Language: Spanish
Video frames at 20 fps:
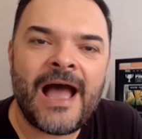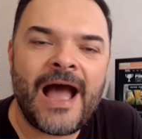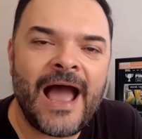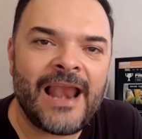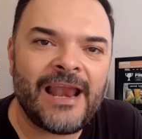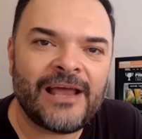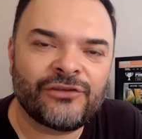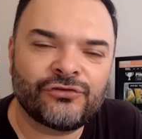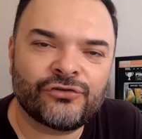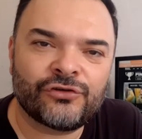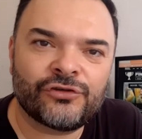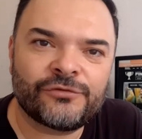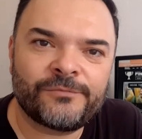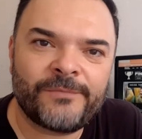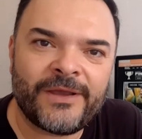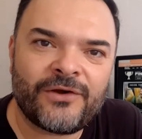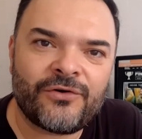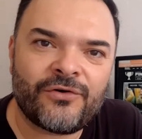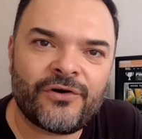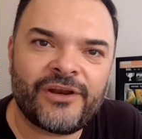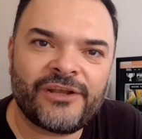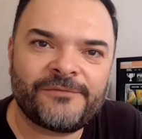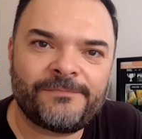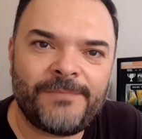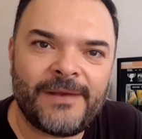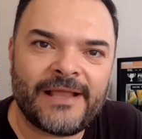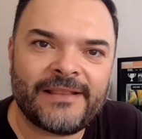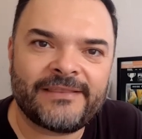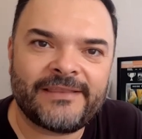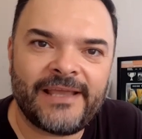a los dos mejores
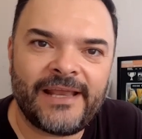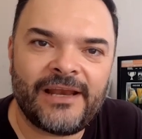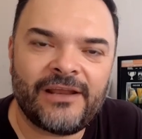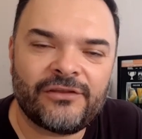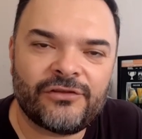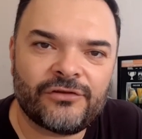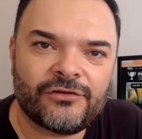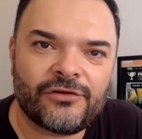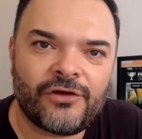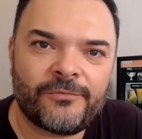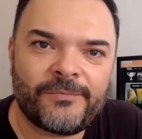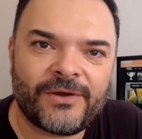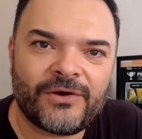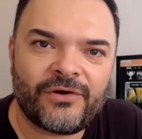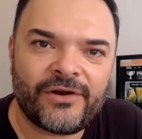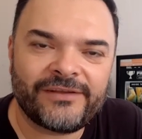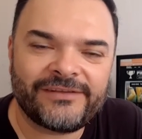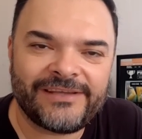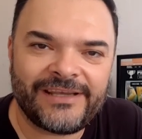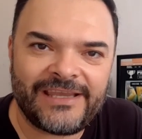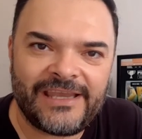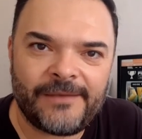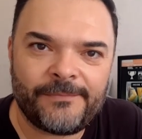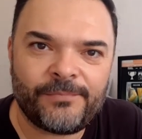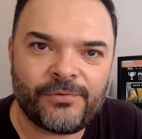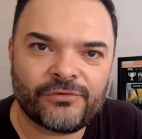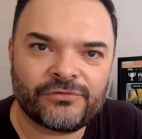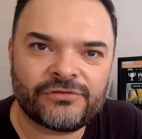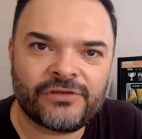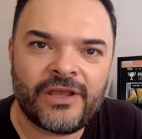planteles, los dos mejores
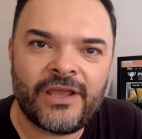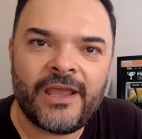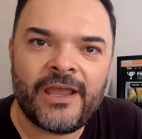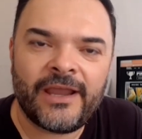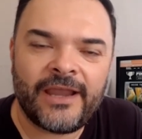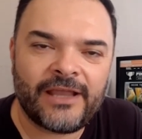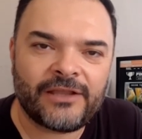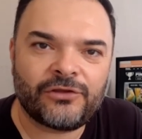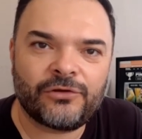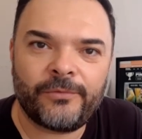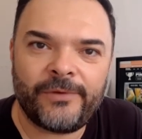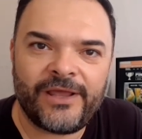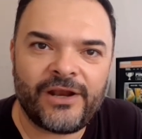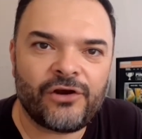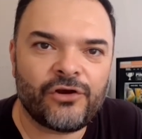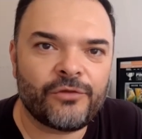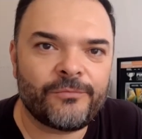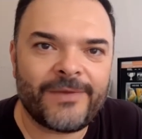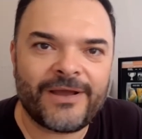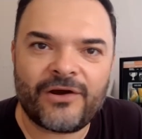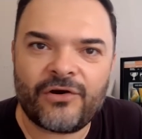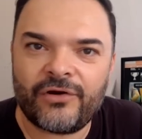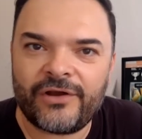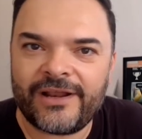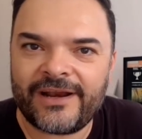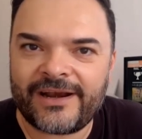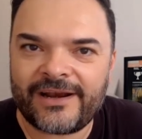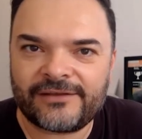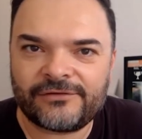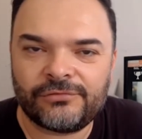equipos que tuvieron los
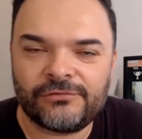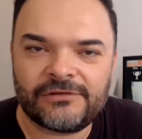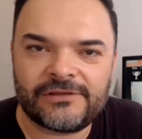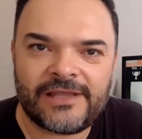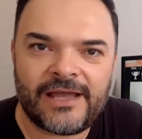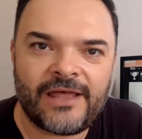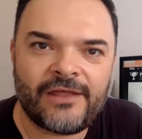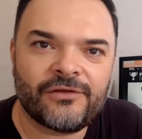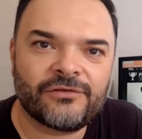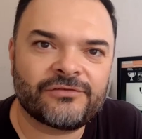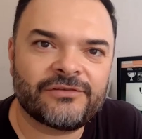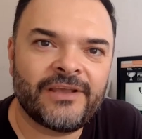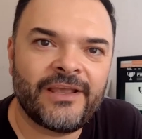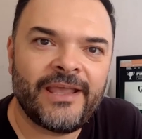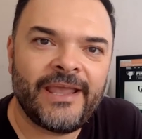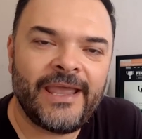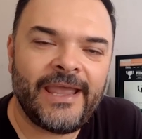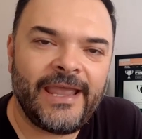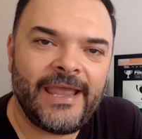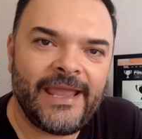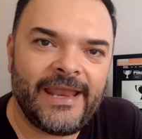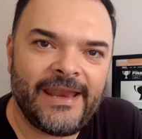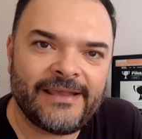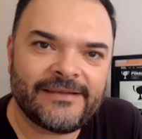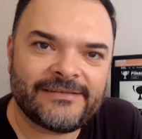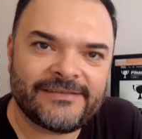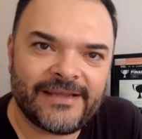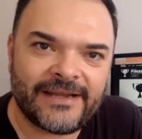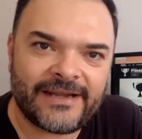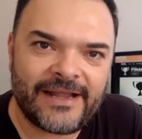mejores resultados en
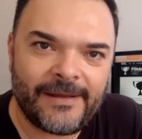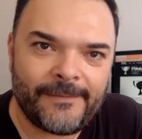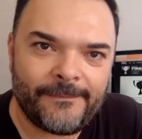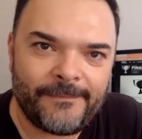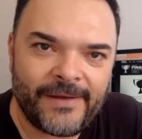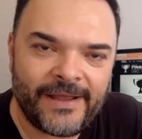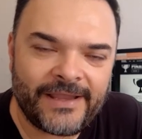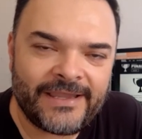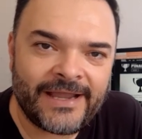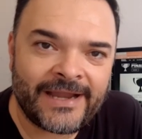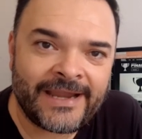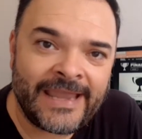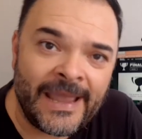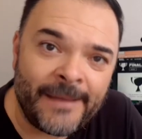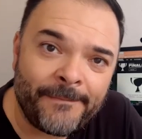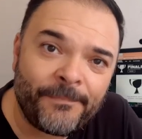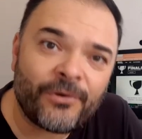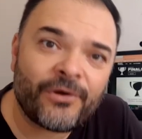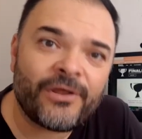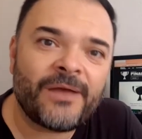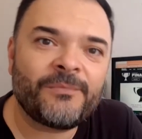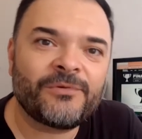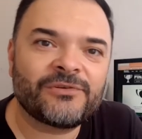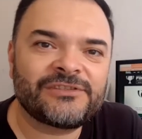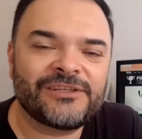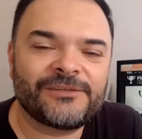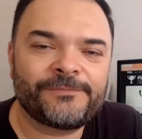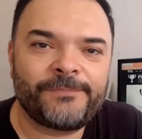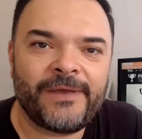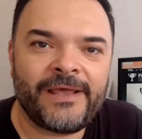esta campaña. ¿Qué
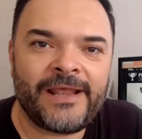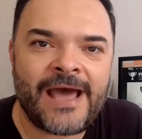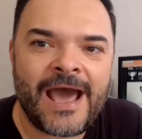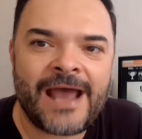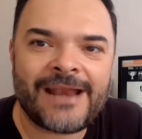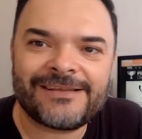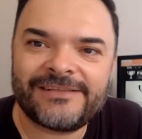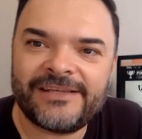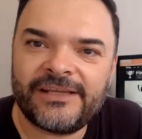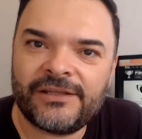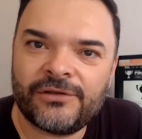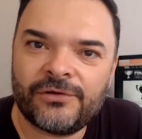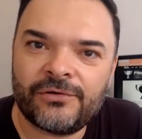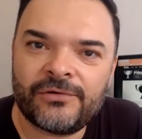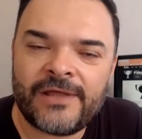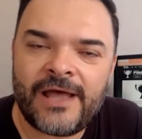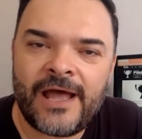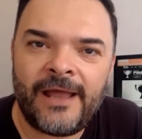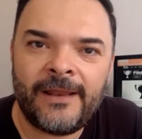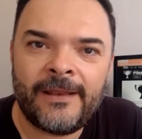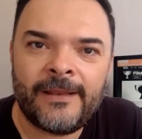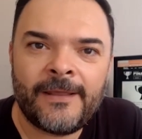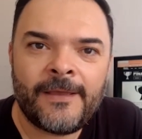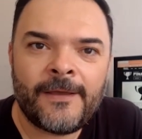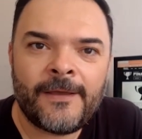podemos esperar? Sin duda,